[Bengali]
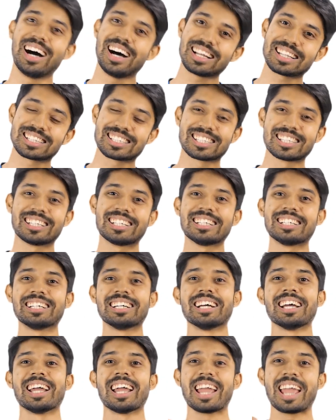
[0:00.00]
আচ্ছা
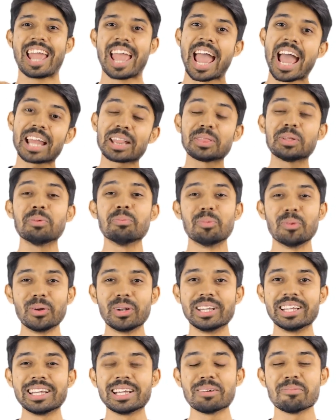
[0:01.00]
হ্যাঁ তো
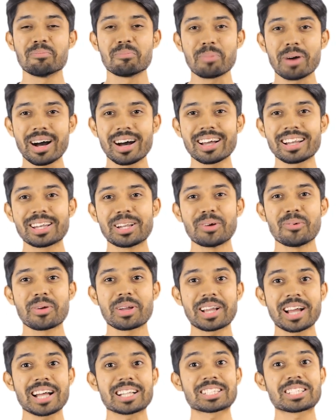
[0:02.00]
বলি বাট ওই
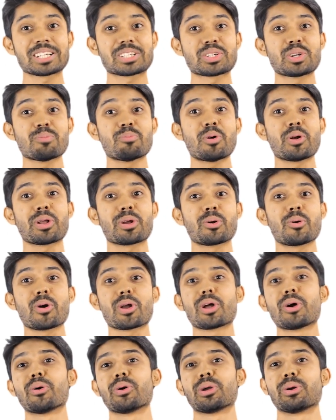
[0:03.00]
কাজটা আসলে পরে
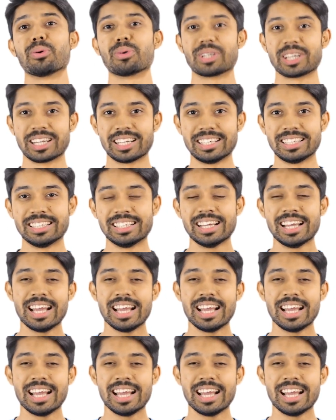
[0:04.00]
করা হয়ে ওঠে না